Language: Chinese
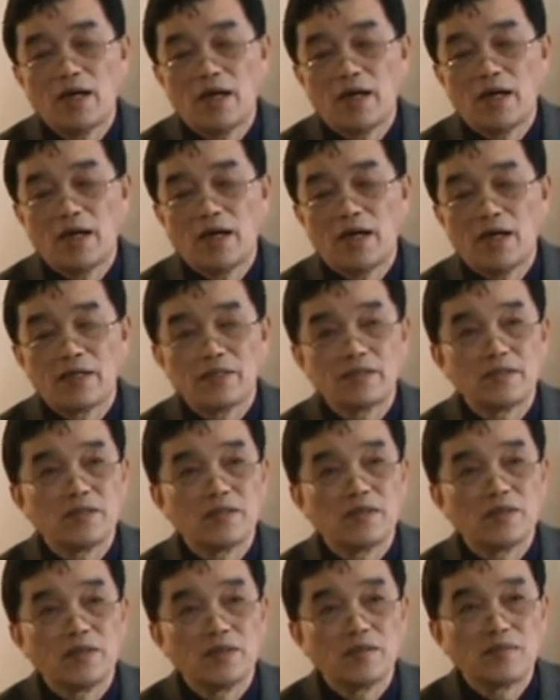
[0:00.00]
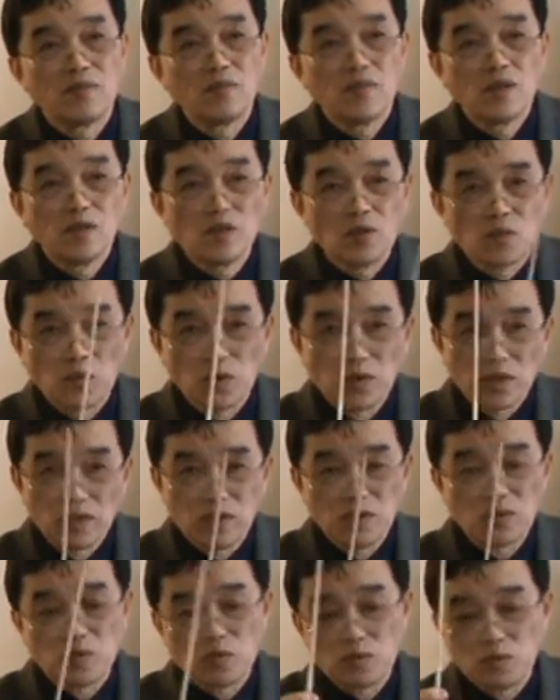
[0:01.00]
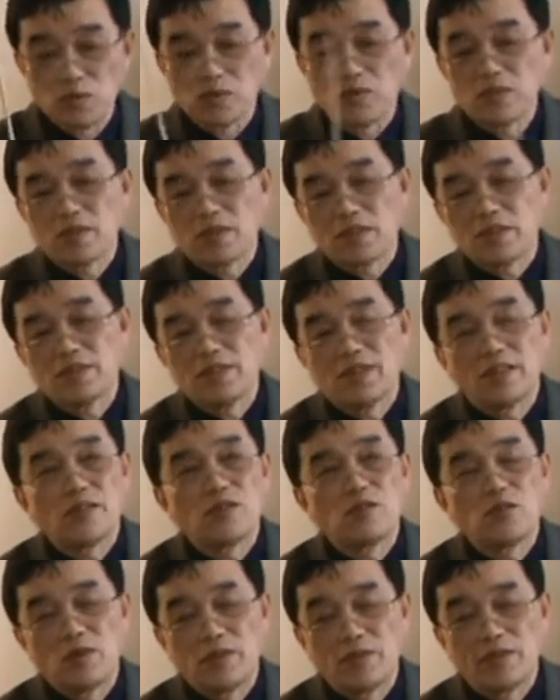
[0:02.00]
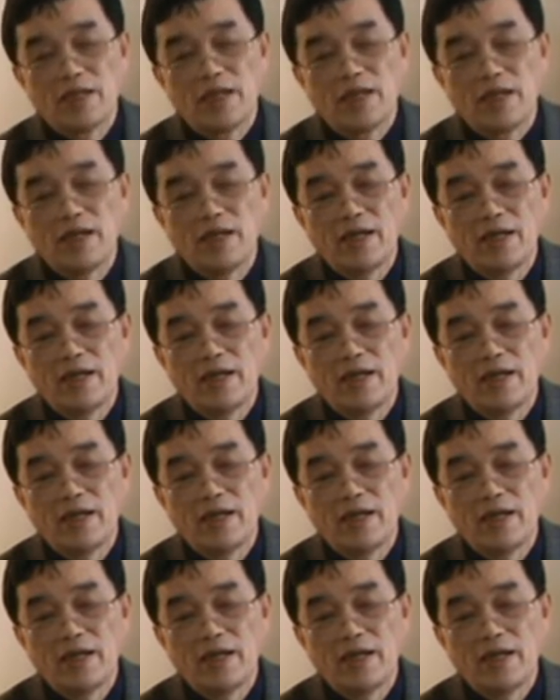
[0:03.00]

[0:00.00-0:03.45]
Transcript: 呃，去追究出这个神的存在，